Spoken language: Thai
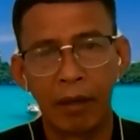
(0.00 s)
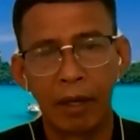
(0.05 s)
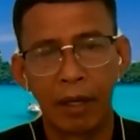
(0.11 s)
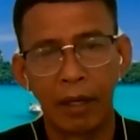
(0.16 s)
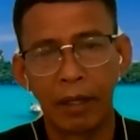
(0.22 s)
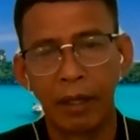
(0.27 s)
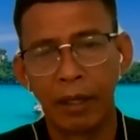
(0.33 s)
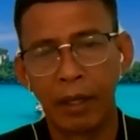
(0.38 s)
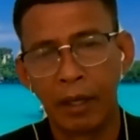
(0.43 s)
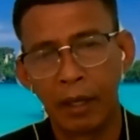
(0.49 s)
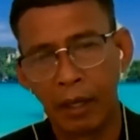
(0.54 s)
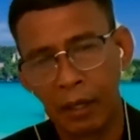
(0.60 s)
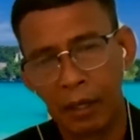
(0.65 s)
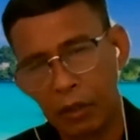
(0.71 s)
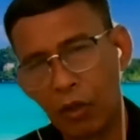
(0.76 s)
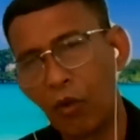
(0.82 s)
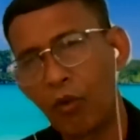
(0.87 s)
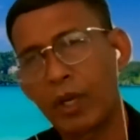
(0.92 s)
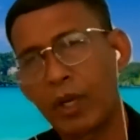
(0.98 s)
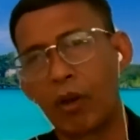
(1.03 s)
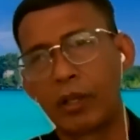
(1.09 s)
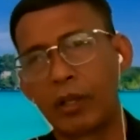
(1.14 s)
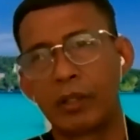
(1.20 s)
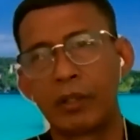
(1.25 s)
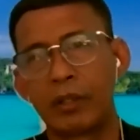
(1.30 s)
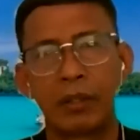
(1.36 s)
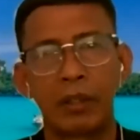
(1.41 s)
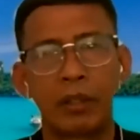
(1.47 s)
ก็เลย ยกไว้ก่อน
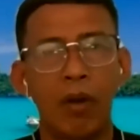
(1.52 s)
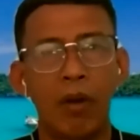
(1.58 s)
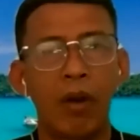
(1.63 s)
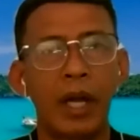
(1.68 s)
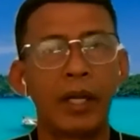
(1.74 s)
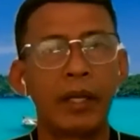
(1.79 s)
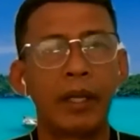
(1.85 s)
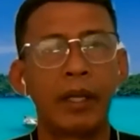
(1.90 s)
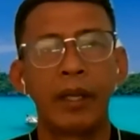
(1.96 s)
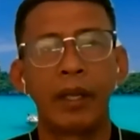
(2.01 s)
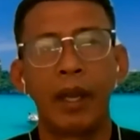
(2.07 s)
รอให้